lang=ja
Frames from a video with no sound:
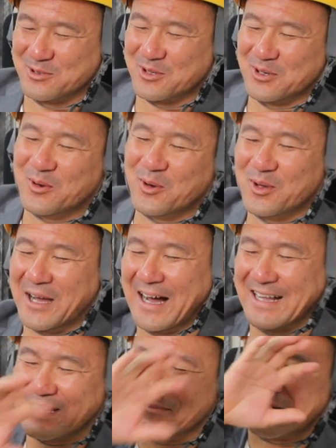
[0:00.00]
本当に俺
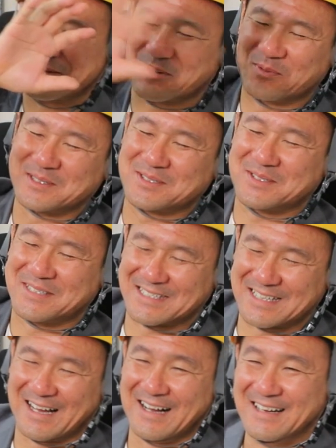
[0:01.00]
頭が飛びすぎて
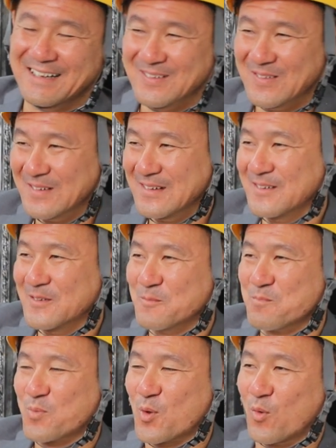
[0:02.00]
さ
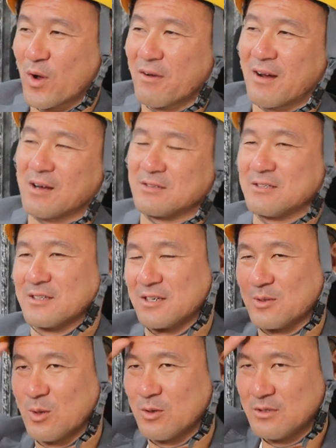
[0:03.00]
わけわかんないんだけ
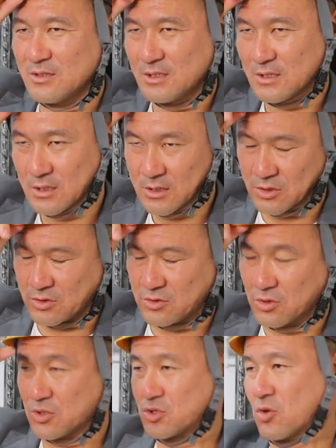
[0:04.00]
どそうそう
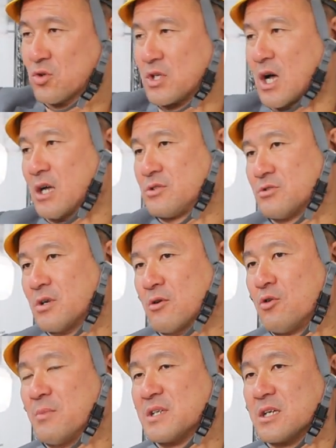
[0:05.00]
黒字父さんっていう
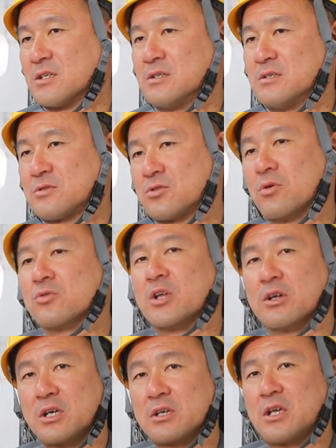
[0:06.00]
のはまさにそういうこと
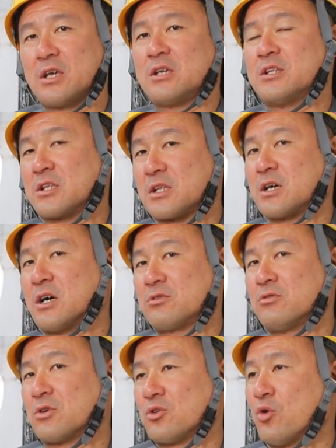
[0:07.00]
だよね現金で戦え
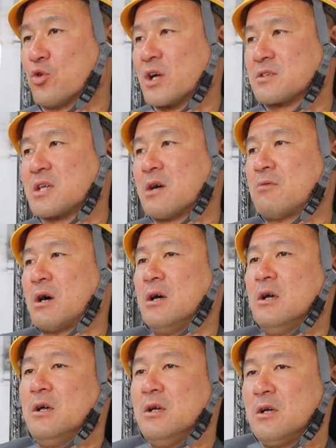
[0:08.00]
てるけどお客さんは
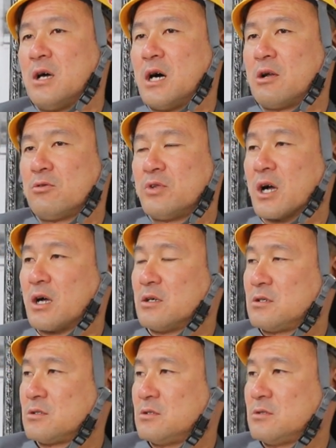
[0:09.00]
あのなんか